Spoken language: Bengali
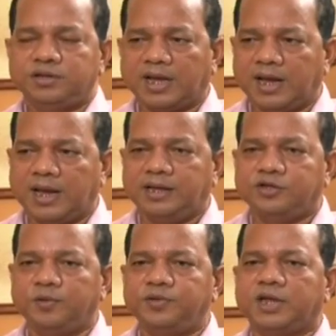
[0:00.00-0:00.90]
যারা
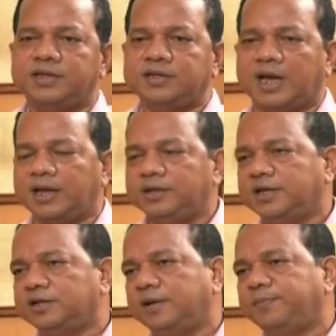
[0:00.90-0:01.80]
আইএস অফিসার যায়
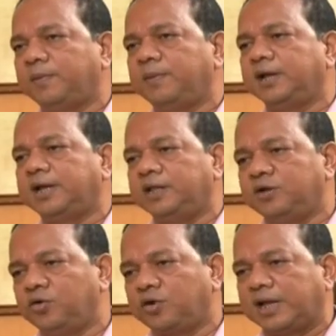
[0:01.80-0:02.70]
যে ডিপার্টমেন্টের
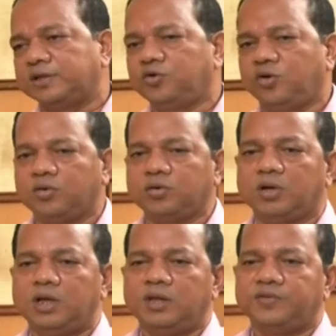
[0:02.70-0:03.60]
কেন্দ্র হোক রাজ্য হোক
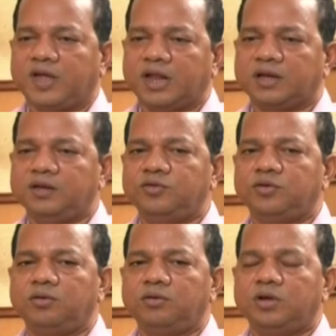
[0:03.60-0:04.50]
তারা
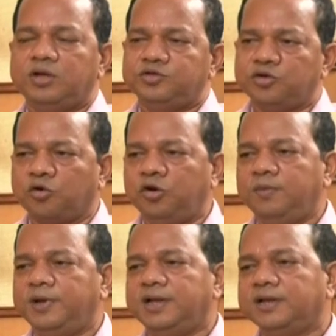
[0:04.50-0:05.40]
কিন্তু
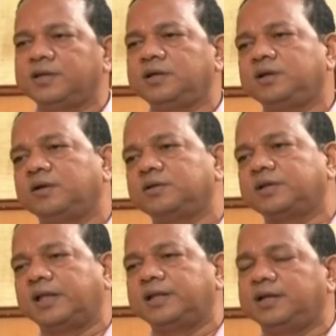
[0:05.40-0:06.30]
যখনই মিটিং এসে
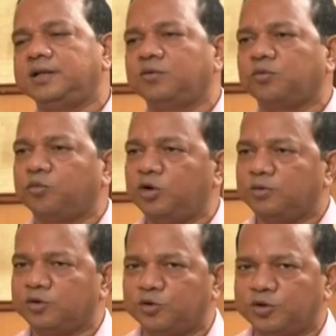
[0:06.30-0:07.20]
তাদের কিন্তু
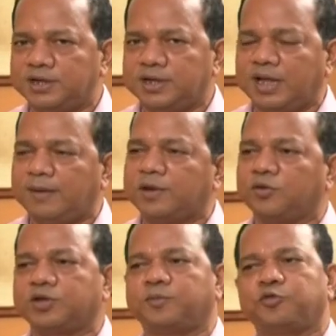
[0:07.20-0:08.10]
বলি বন্ধ হয়েছে কিনা আমার
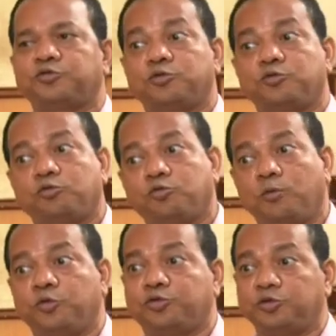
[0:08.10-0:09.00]
কথার প্রশ্ন
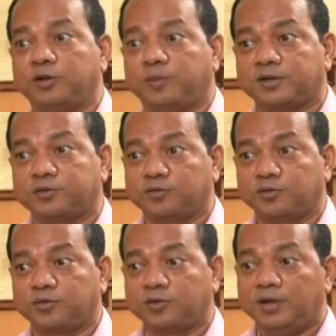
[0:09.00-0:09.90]
কম উত্তর দিতে পারত
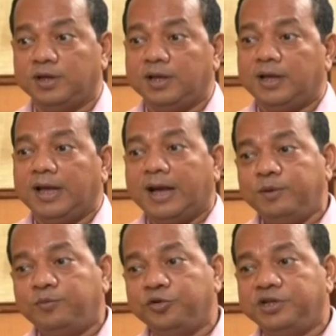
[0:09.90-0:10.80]

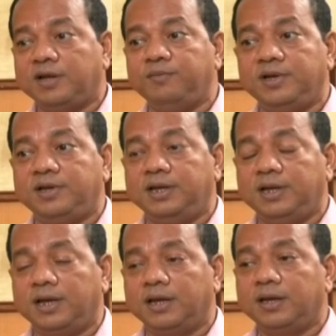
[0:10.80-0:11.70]
আমি প্রতিটা
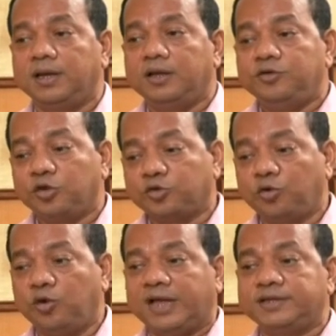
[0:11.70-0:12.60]
মিটিংয়ে
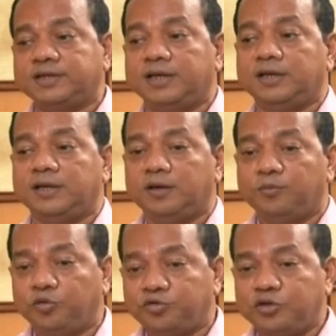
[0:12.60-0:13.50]
যতগুলো আজকে
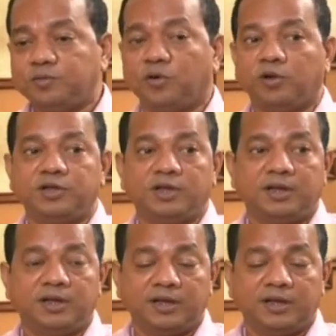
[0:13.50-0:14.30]
পশ্চিমবঙ্গ যে